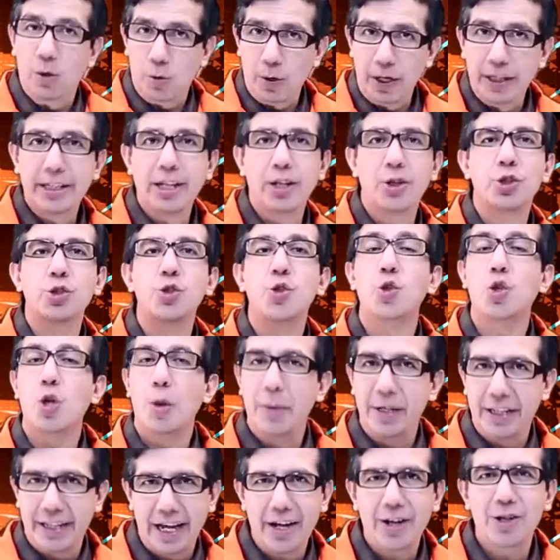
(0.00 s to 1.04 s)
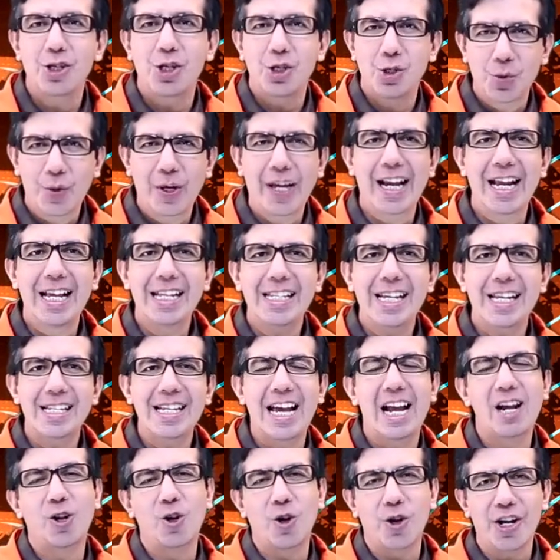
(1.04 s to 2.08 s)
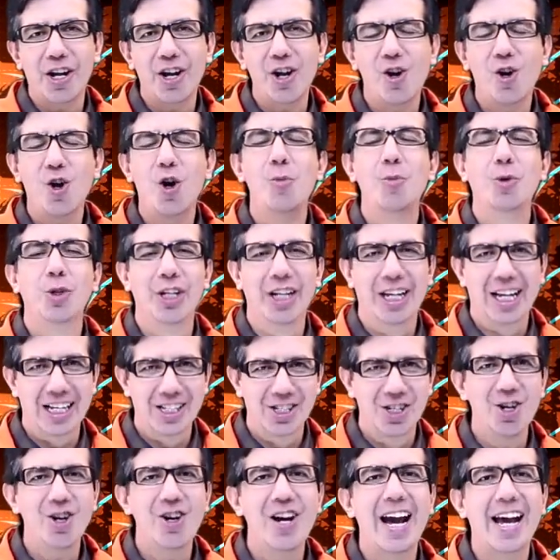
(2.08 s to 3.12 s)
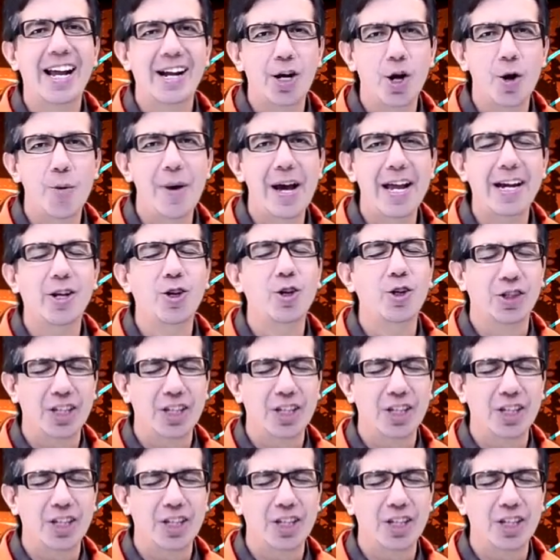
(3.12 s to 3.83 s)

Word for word: Cuéntanos tus comentarios y sugerencias al correo comunicación arroba